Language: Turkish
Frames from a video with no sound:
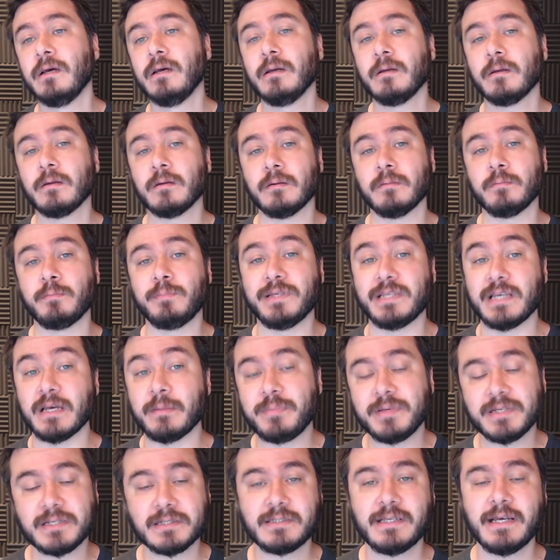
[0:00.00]
e,
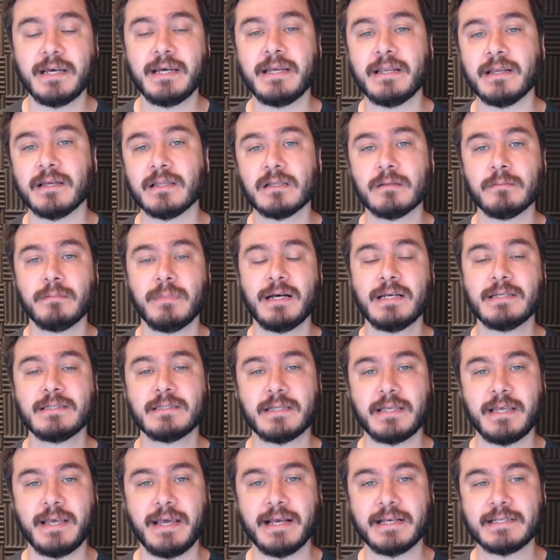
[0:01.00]
birebir de inanılmaz
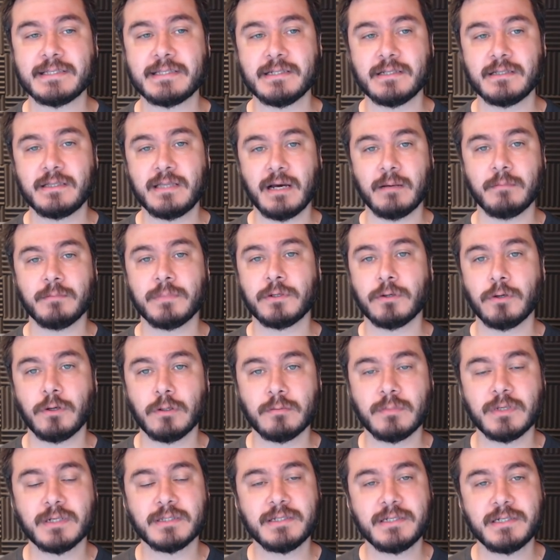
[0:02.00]
iyi eksilten biri
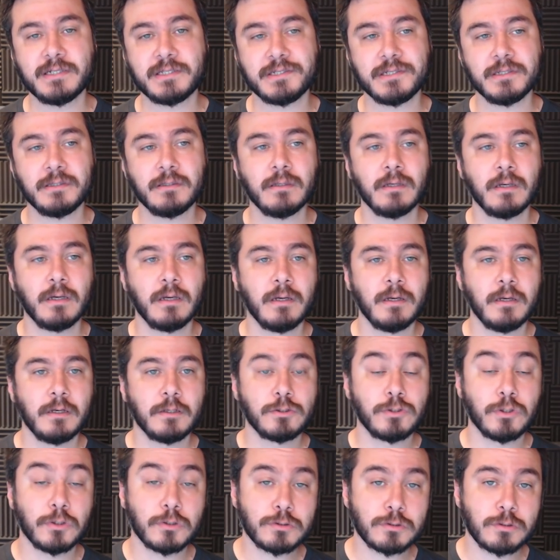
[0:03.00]
olmadığı için
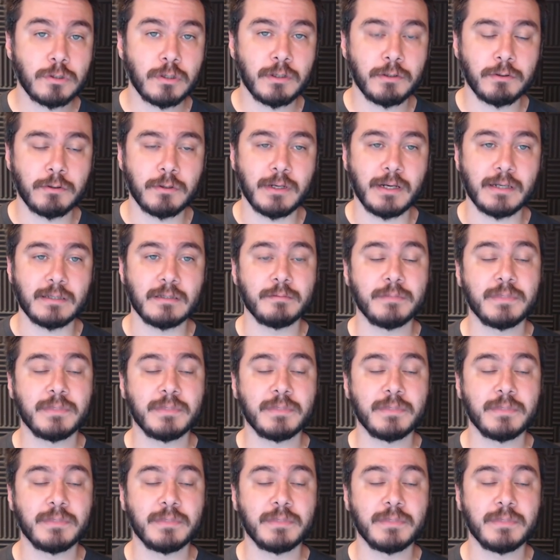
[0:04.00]
çok zorlanıyorlardı.